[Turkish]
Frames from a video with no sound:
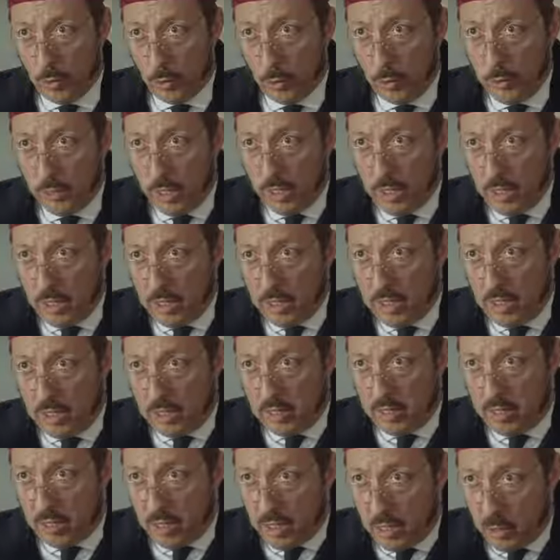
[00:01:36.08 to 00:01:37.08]
Onların
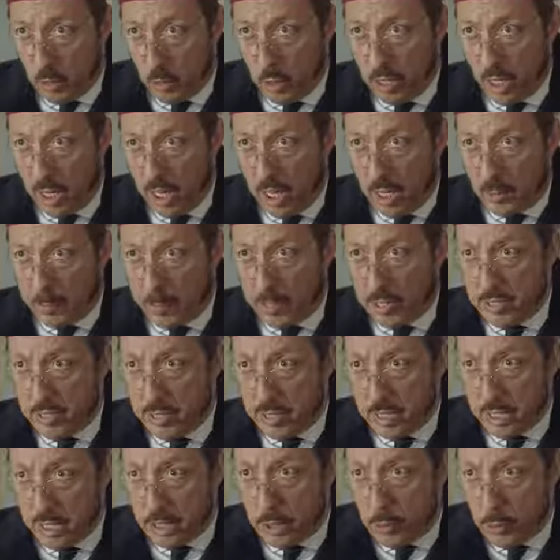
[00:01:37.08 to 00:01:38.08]
gittiği yola
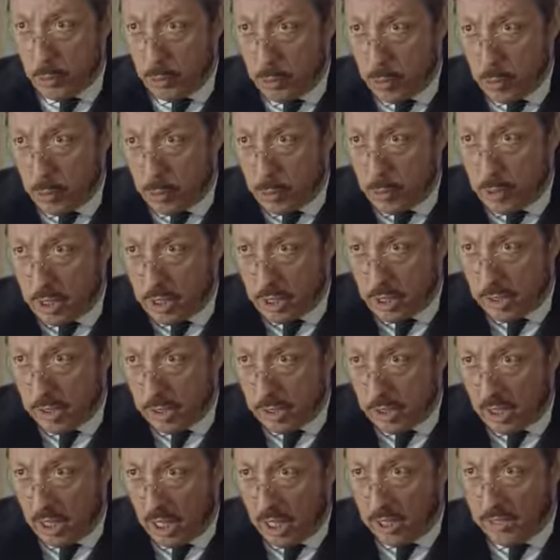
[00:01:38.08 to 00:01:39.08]
biz 200
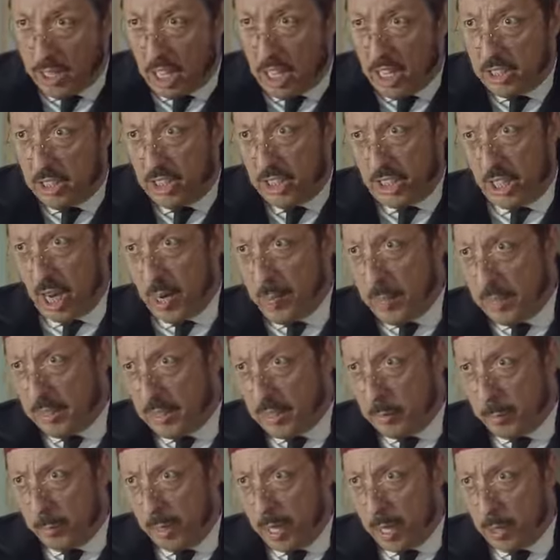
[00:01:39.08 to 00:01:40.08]
yıldır daha
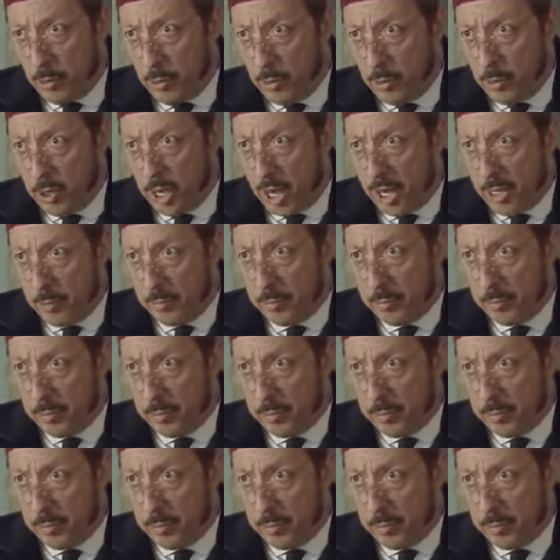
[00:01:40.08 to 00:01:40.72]
çıkamadık bile hünkâr.